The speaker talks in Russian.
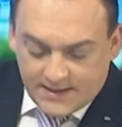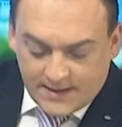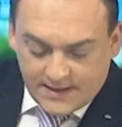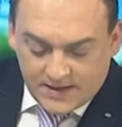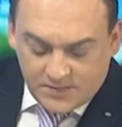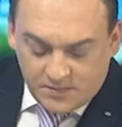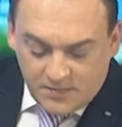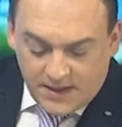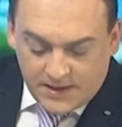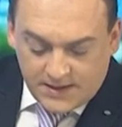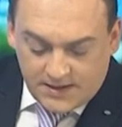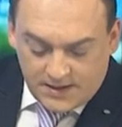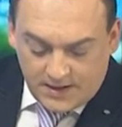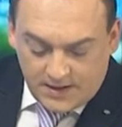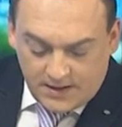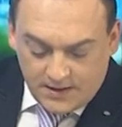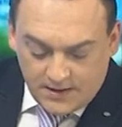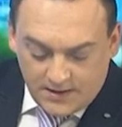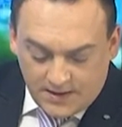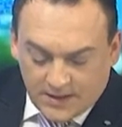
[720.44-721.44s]

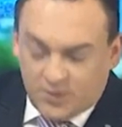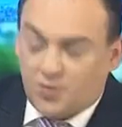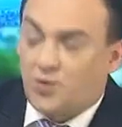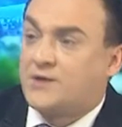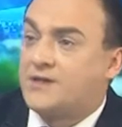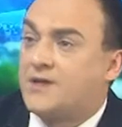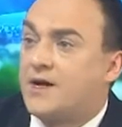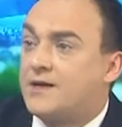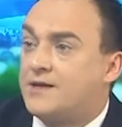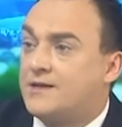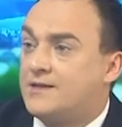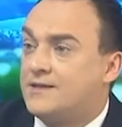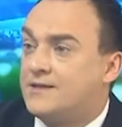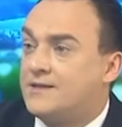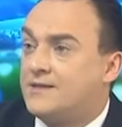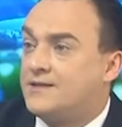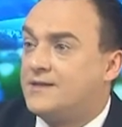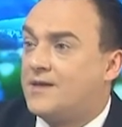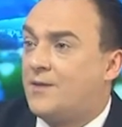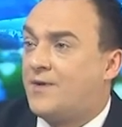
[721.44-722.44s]
смесей, которые так
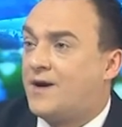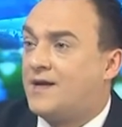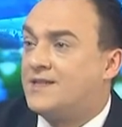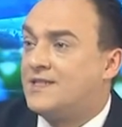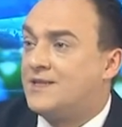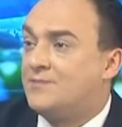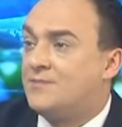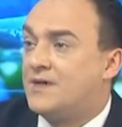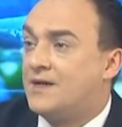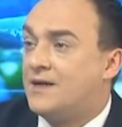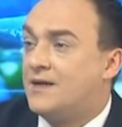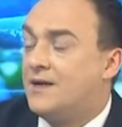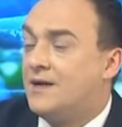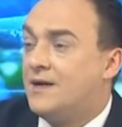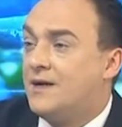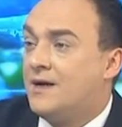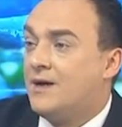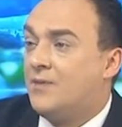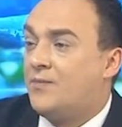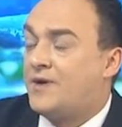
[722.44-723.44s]
э, необходимы
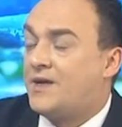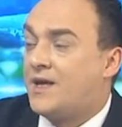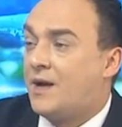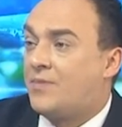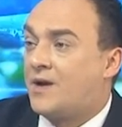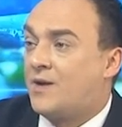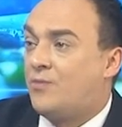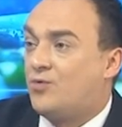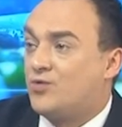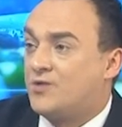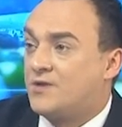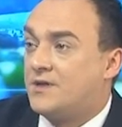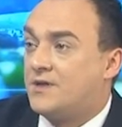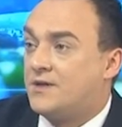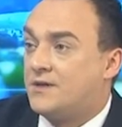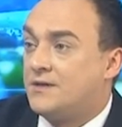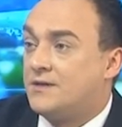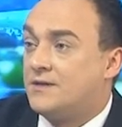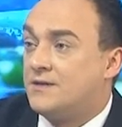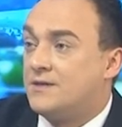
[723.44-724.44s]
при
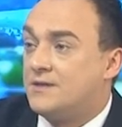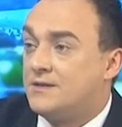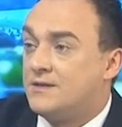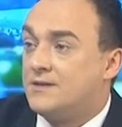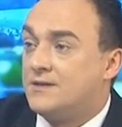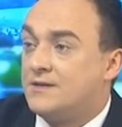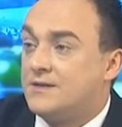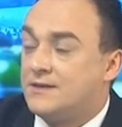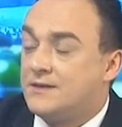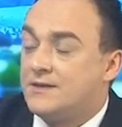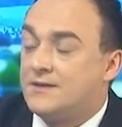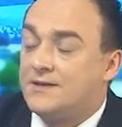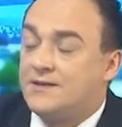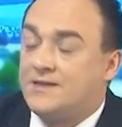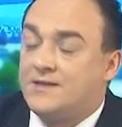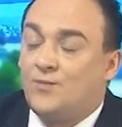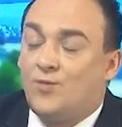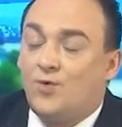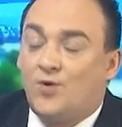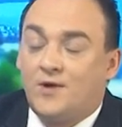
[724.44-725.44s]
обработке Э,
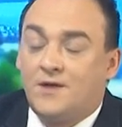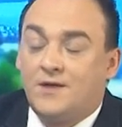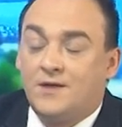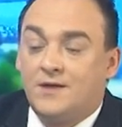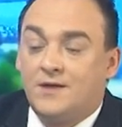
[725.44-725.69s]
зимой